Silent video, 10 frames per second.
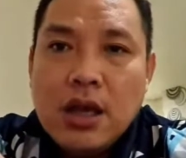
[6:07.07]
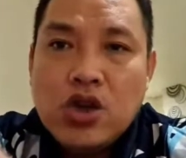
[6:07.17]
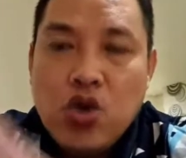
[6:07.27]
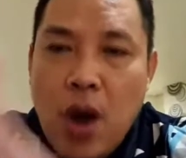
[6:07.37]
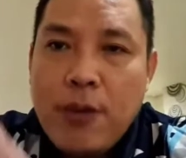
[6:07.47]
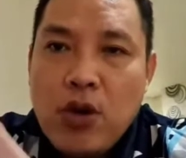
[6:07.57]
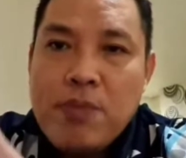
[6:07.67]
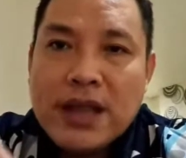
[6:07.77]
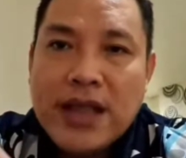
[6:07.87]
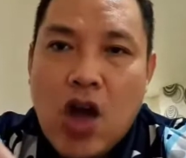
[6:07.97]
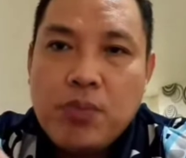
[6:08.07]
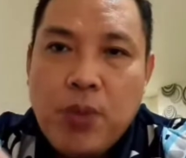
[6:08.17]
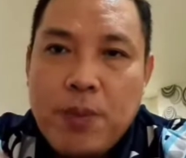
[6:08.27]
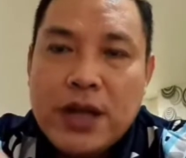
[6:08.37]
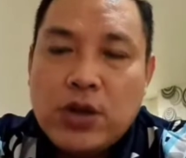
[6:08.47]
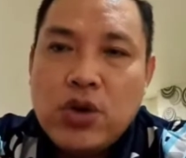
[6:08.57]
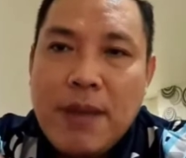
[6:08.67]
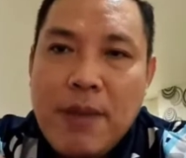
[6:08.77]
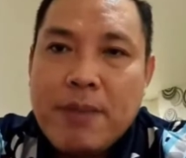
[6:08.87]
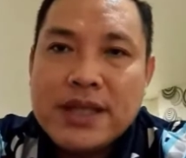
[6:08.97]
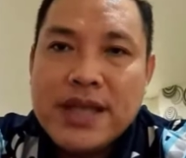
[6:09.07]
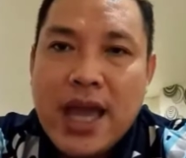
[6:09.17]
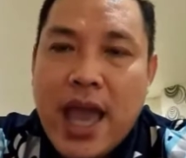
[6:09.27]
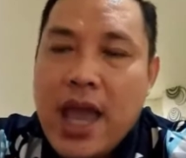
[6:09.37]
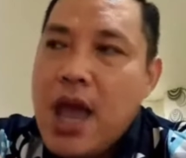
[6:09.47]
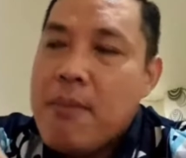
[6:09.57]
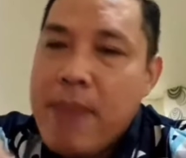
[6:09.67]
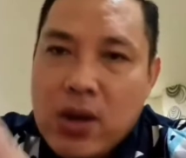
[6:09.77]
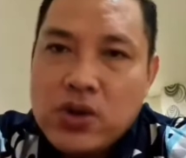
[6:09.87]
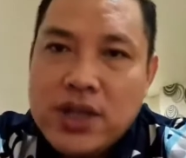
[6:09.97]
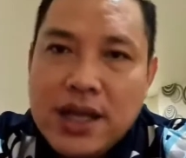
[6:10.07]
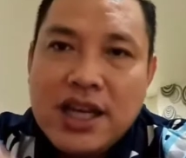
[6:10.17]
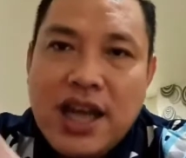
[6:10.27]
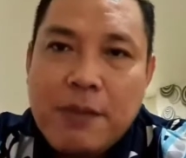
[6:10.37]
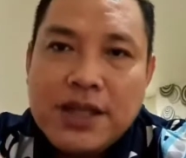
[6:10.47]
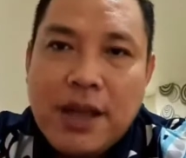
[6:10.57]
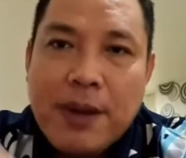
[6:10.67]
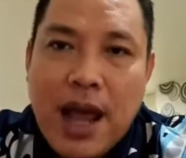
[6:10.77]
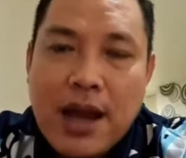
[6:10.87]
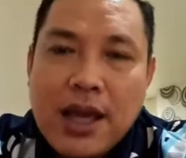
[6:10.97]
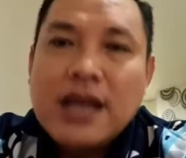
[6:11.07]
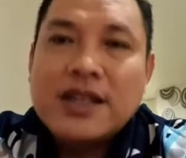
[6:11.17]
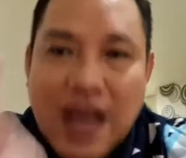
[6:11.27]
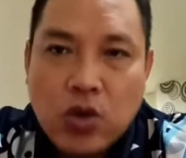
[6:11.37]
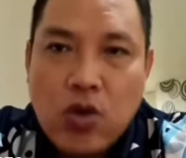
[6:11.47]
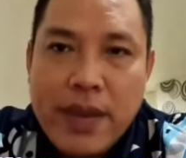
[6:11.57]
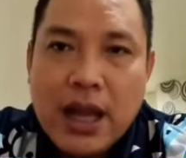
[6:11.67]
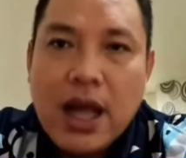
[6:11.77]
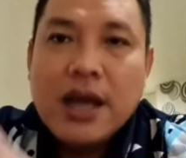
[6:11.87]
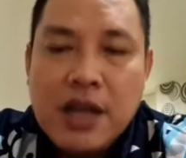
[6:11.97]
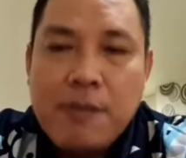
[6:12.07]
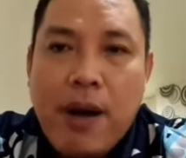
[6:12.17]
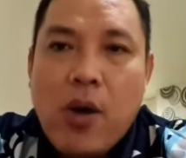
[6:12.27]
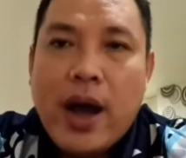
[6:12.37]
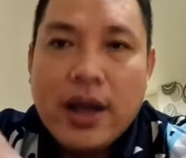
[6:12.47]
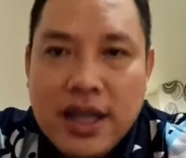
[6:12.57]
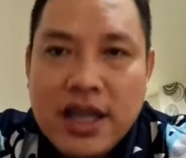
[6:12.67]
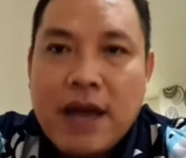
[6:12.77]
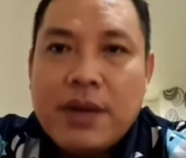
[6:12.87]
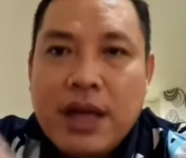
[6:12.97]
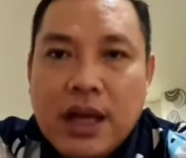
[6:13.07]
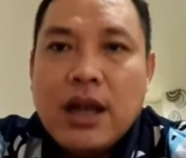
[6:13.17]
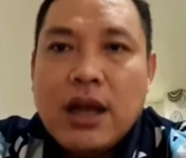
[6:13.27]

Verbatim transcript: 24 tahun publik dunia mempercayai manusia tidak bisa berlari satu mil di bawah tiga menit,